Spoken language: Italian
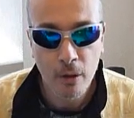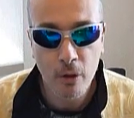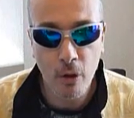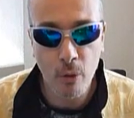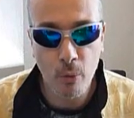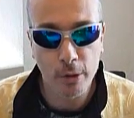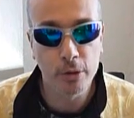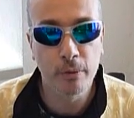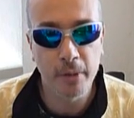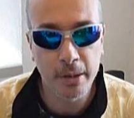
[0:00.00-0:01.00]
con
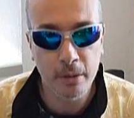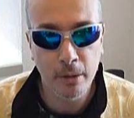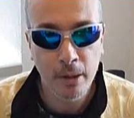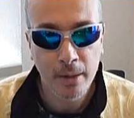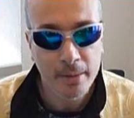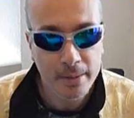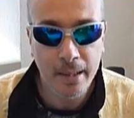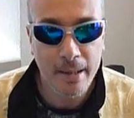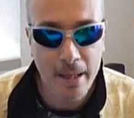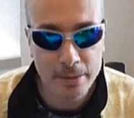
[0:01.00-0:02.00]
questo video ti
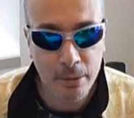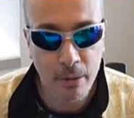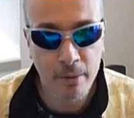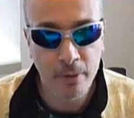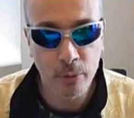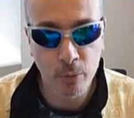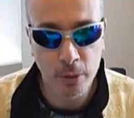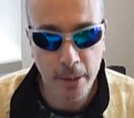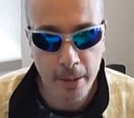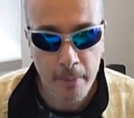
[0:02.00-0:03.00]
allargo le
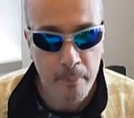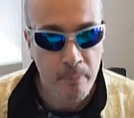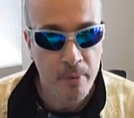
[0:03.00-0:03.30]
vedute